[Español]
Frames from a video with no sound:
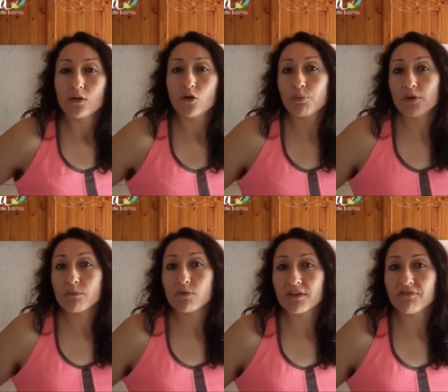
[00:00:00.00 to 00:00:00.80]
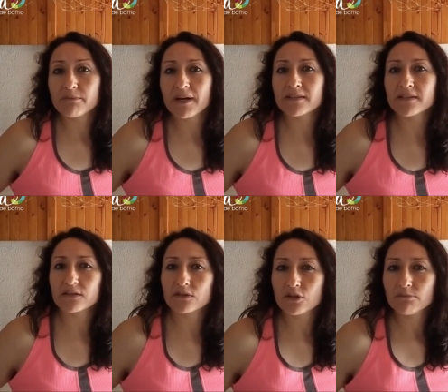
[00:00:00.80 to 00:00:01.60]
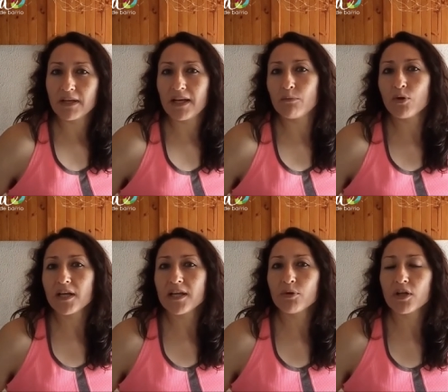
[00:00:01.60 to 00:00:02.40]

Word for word: Nos podemos afirmar, ¿cierto? En la muralla,